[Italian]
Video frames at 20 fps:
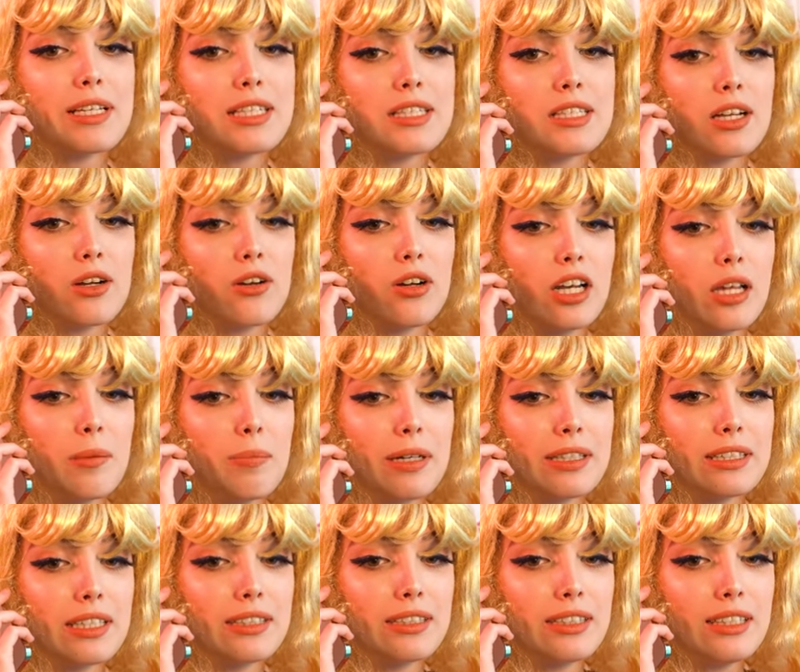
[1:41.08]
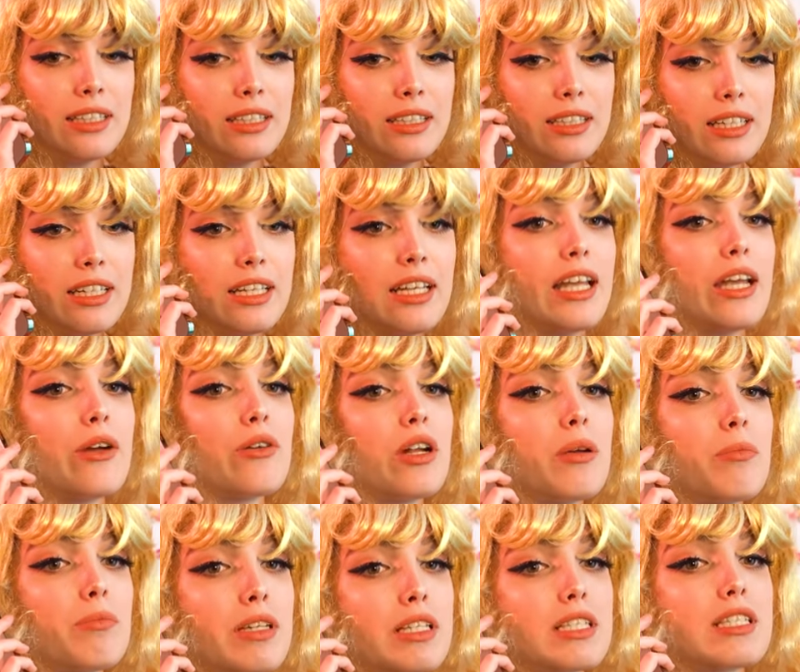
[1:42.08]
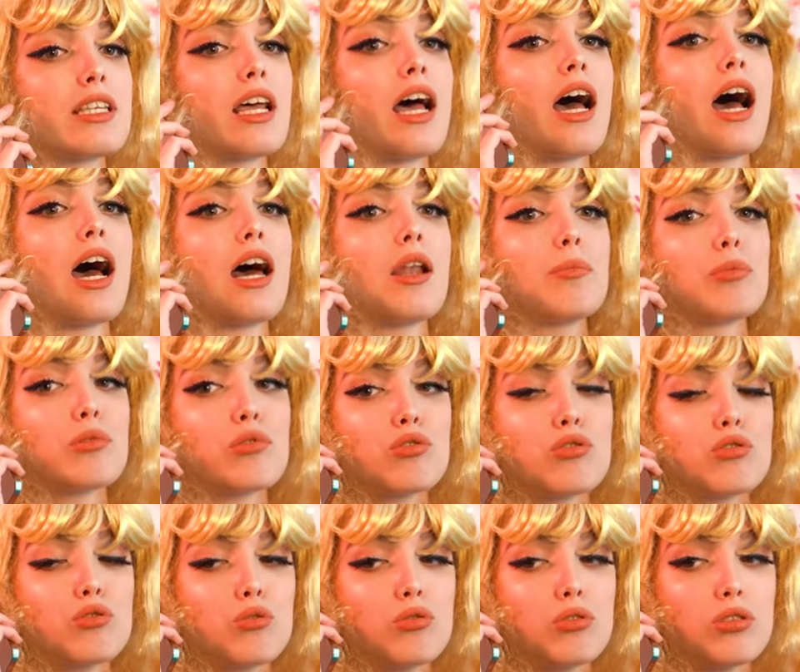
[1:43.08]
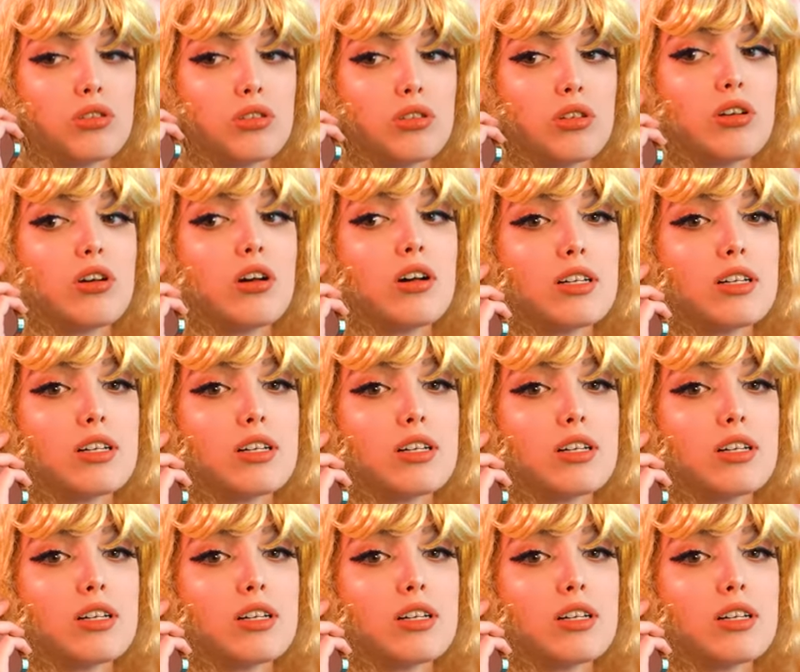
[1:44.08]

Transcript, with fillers: pizza con le patatine e una pizza al prosciutto